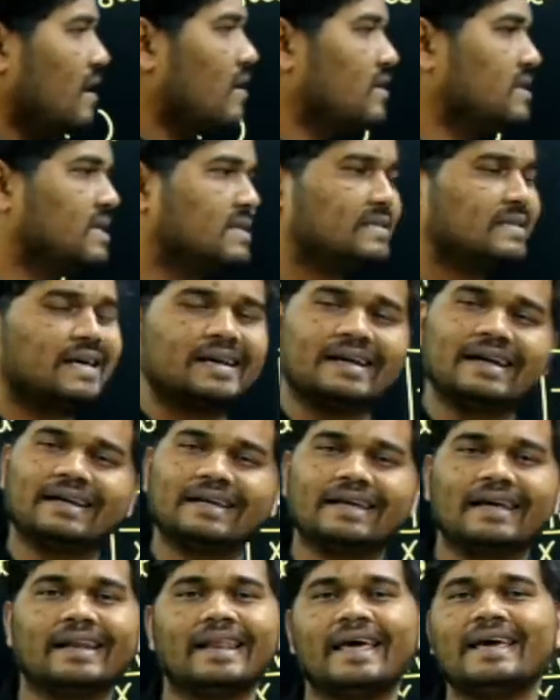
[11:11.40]
लॉजिक
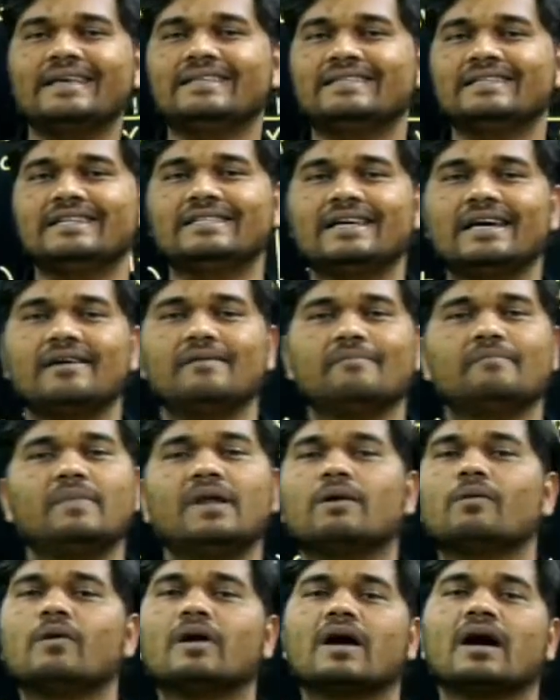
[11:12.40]
सर्किट ये नई चीज़ है
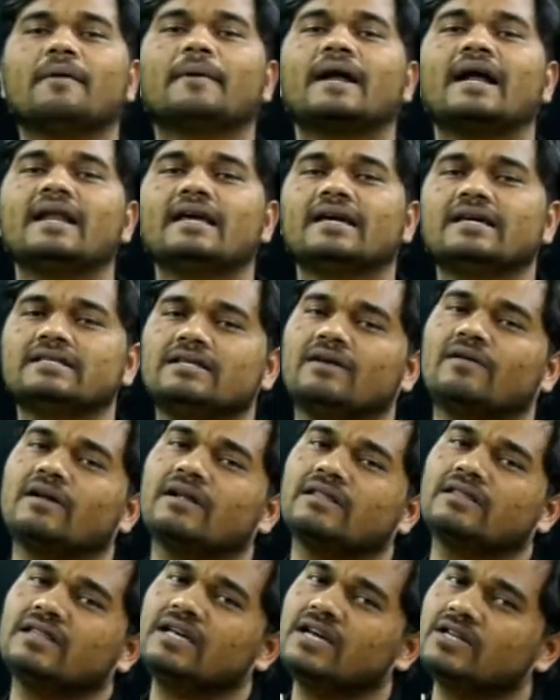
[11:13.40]
बिल्कुल घबराने की
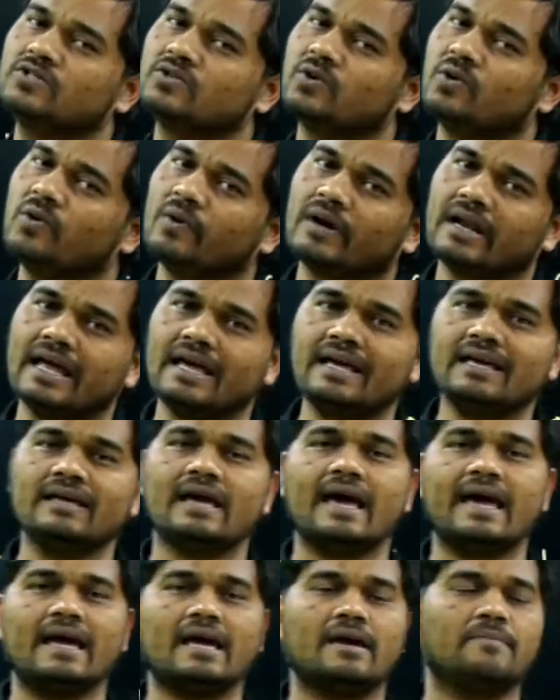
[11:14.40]
ज़रूरत नहीं है जो लोग नहीं
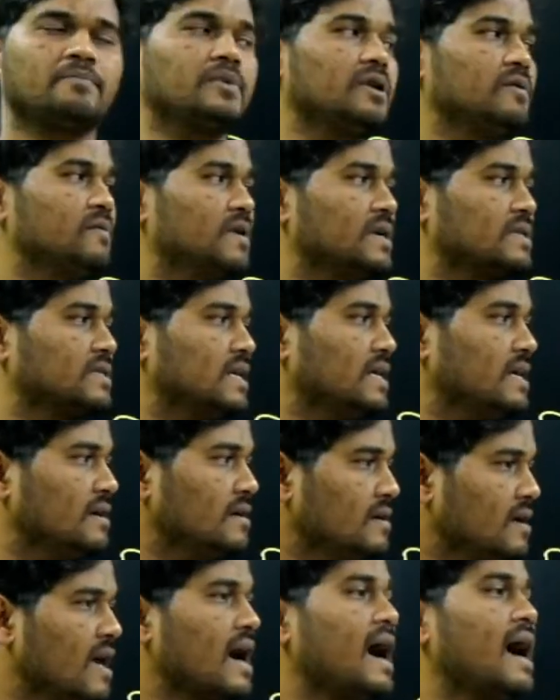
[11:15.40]
आए हैं प्रीवियसली
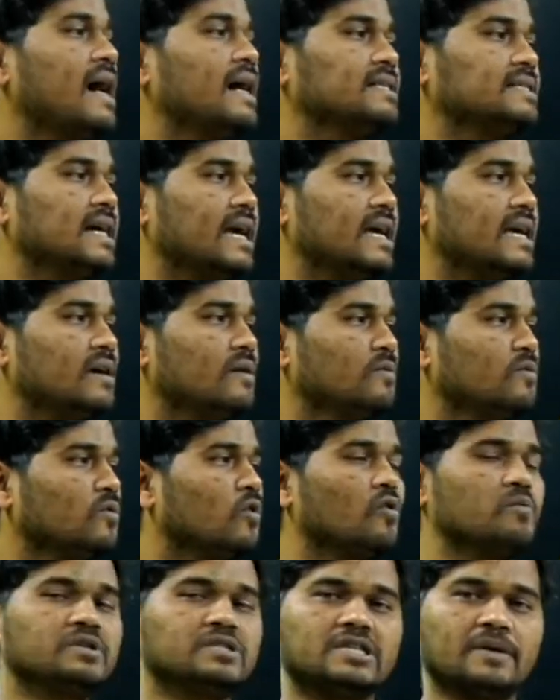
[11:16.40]
आज आए हैं
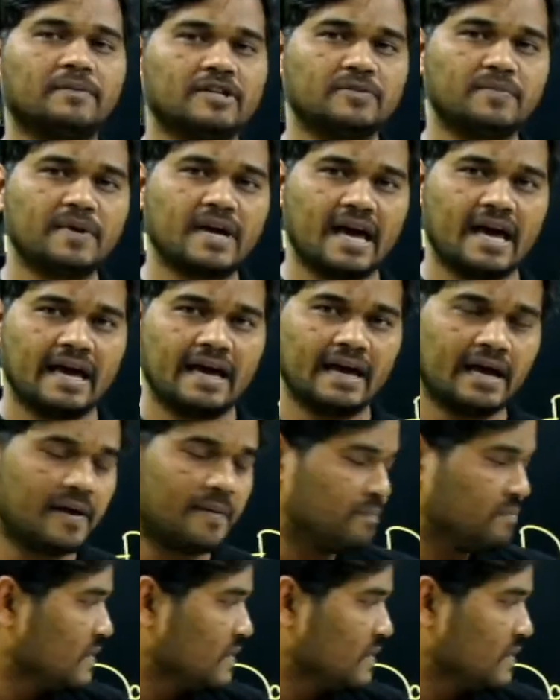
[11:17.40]
उनको भी समझ में आएगा